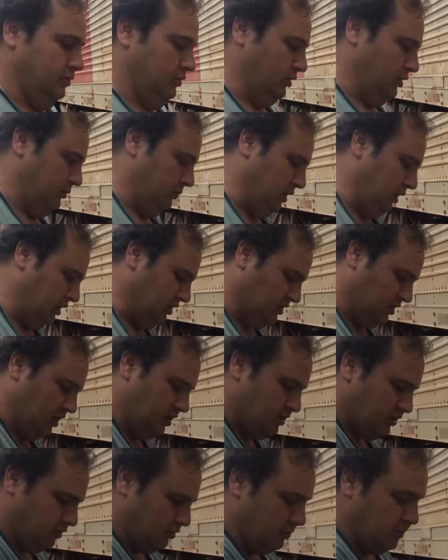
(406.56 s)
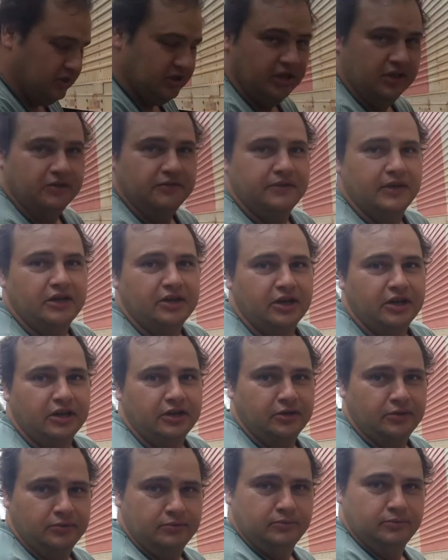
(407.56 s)
2006 yo comencé a viajar.
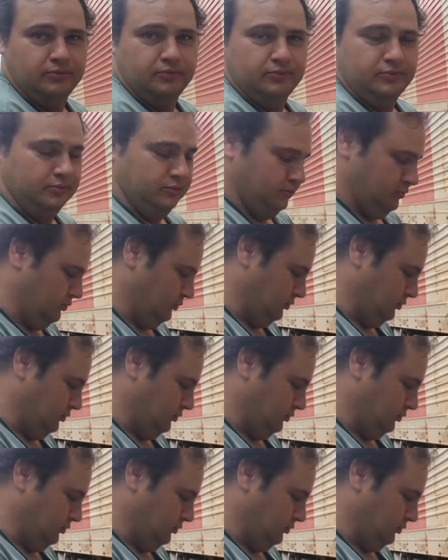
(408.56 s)
Ya. Y eh,